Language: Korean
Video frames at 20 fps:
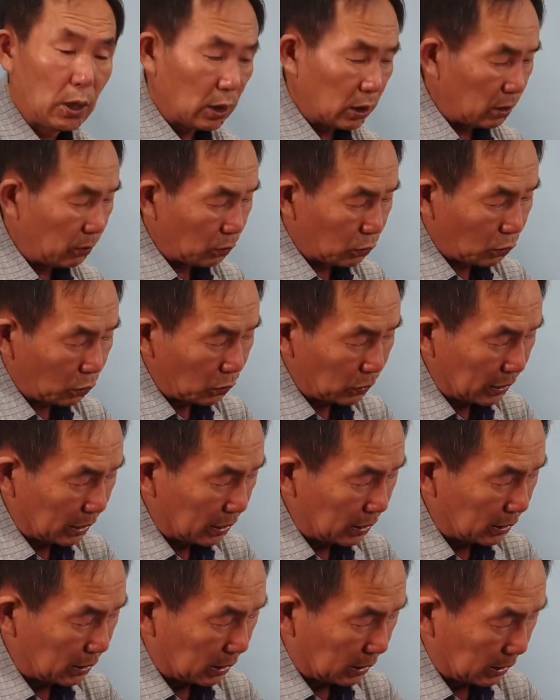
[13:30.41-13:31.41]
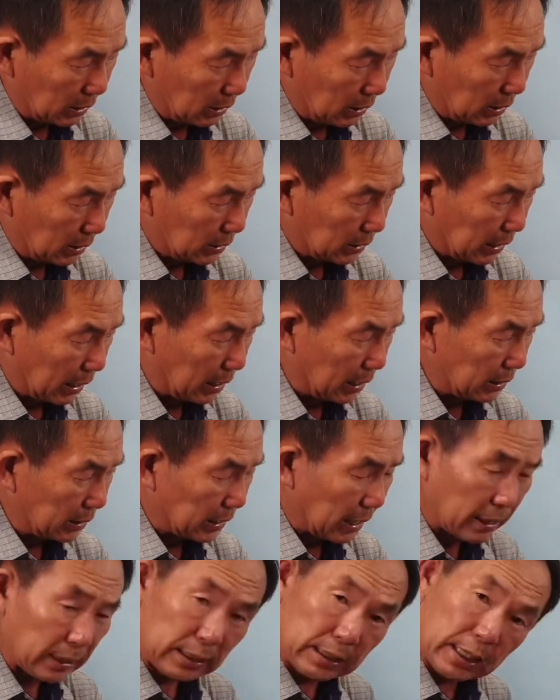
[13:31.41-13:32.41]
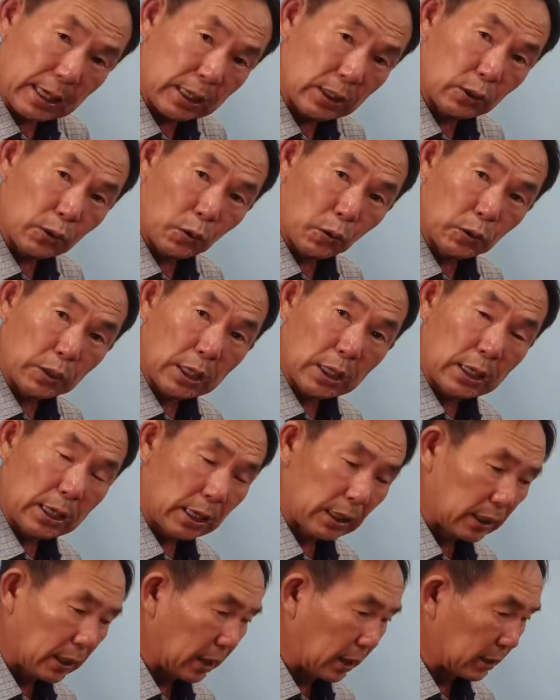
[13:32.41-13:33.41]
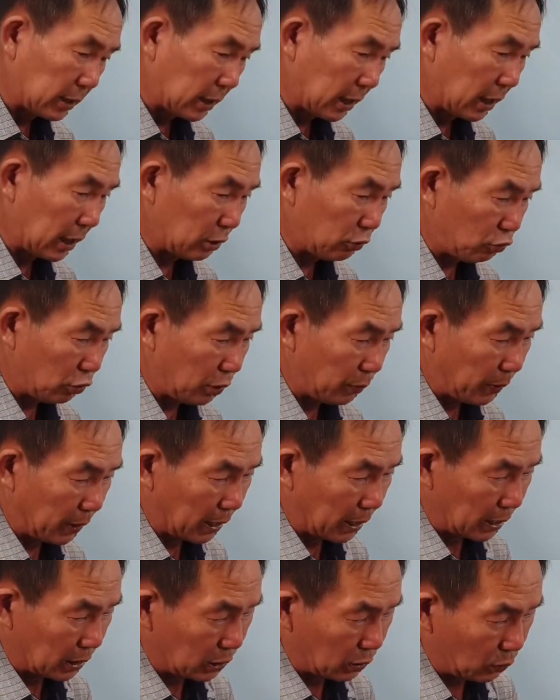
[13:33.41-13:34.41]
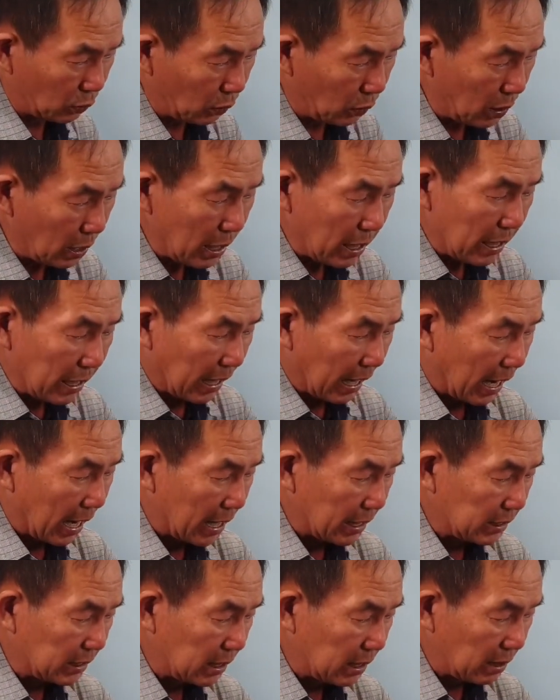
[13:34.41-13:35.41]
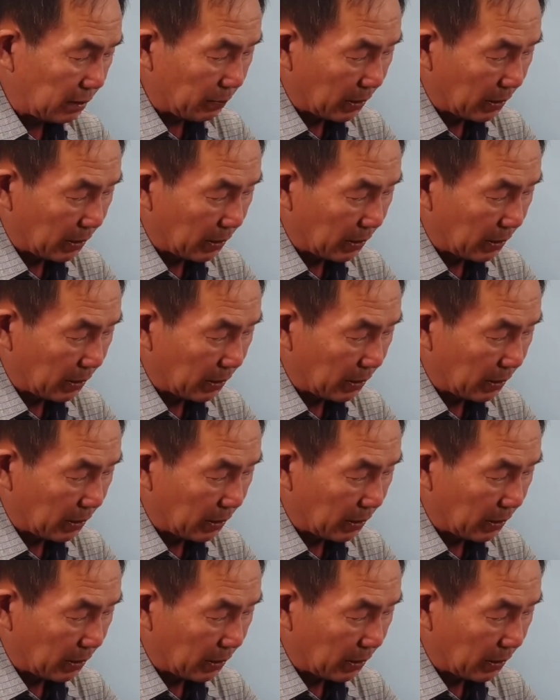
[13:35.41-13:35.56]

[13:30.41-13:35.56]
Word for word: 그러면 소재를 산에 산채한 소재를 갖다가 제가 구입해 가지고 가지를